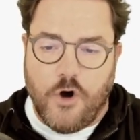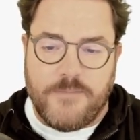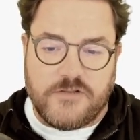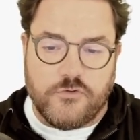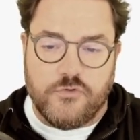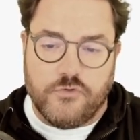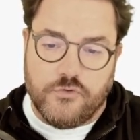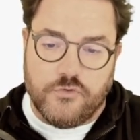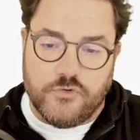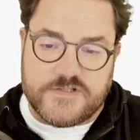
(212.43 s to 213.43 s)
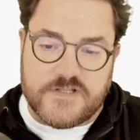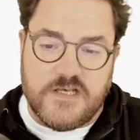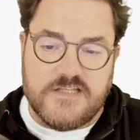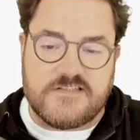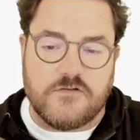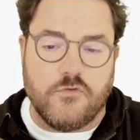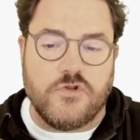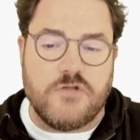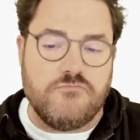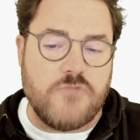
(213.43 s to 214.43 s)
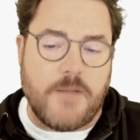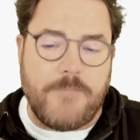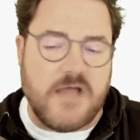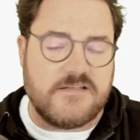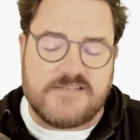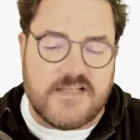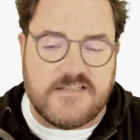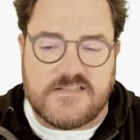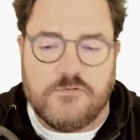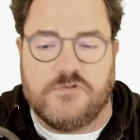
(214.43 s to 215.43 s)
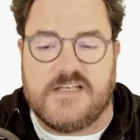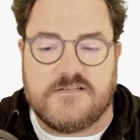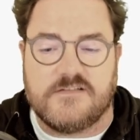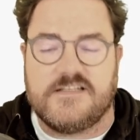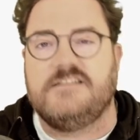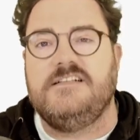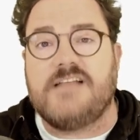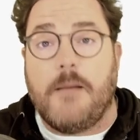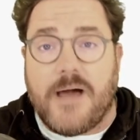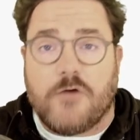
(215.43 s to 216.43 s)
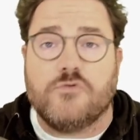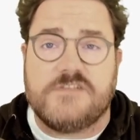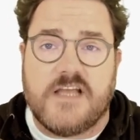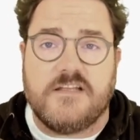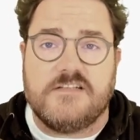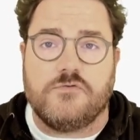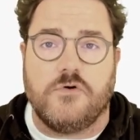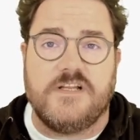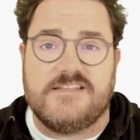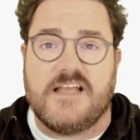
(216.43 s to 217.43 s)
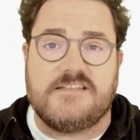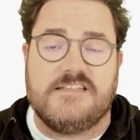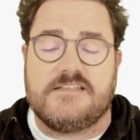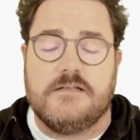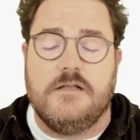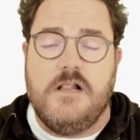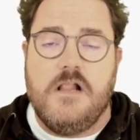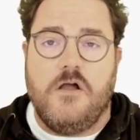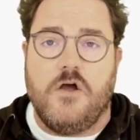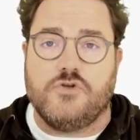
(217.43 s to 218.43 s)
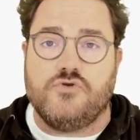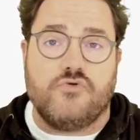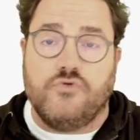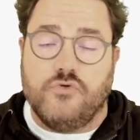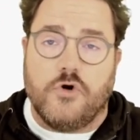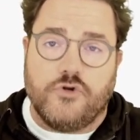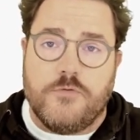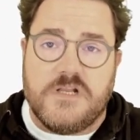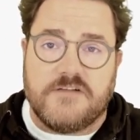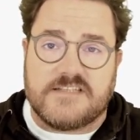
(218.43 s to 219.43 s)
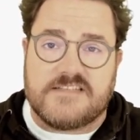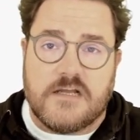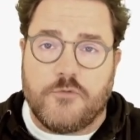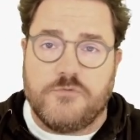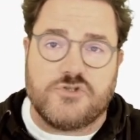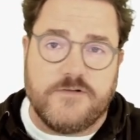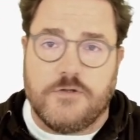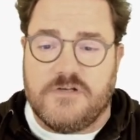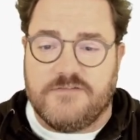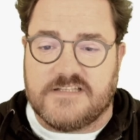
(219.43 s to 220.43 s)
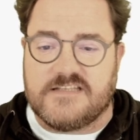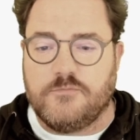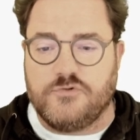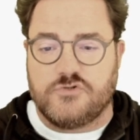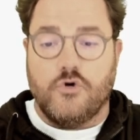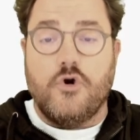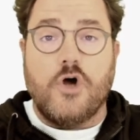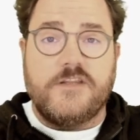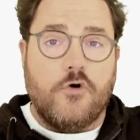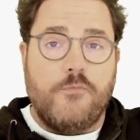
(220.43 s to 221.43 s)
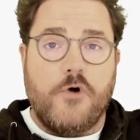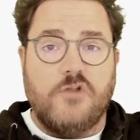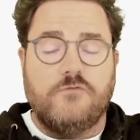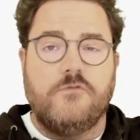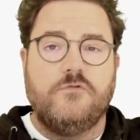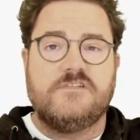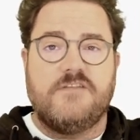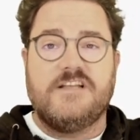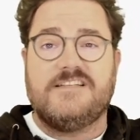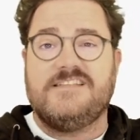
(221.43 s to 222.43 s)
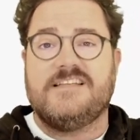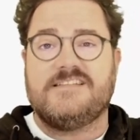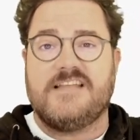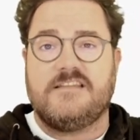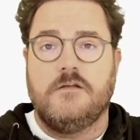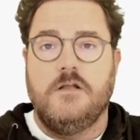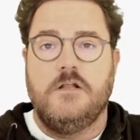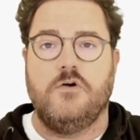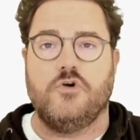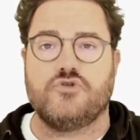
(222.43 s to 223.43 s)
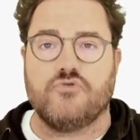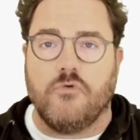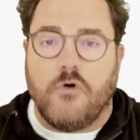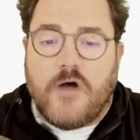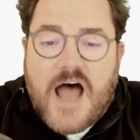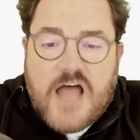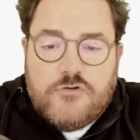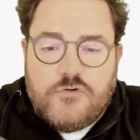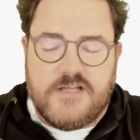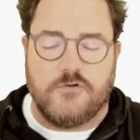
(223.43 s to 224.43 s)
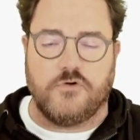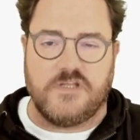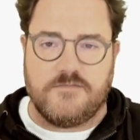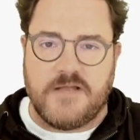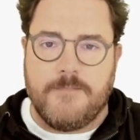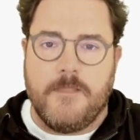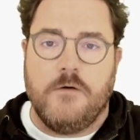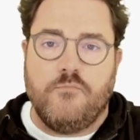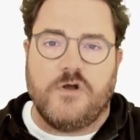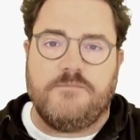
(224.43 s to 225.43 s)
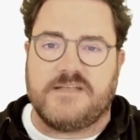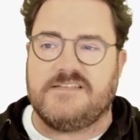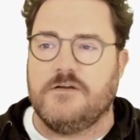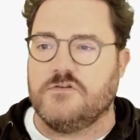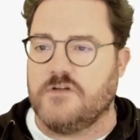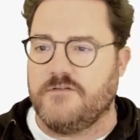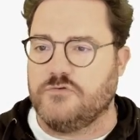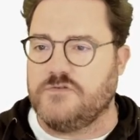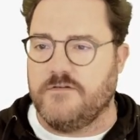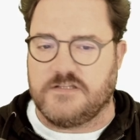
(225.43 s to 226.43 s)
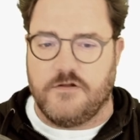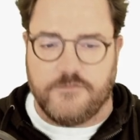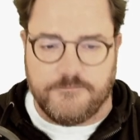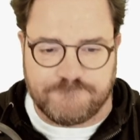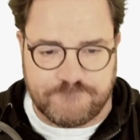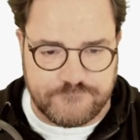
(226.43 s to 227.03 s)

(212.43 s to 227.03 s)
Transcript: En bas de liste, on n'a pas accès ici au 707, il ne sera pas concerné sur l'exercice euh, du coup 2025, 1er janvier 2025, puisque lors des reports à nouveau, vous le savez, les 6 et 7 sont annulés, entre guillemets, pour être passés en 120 ou 129.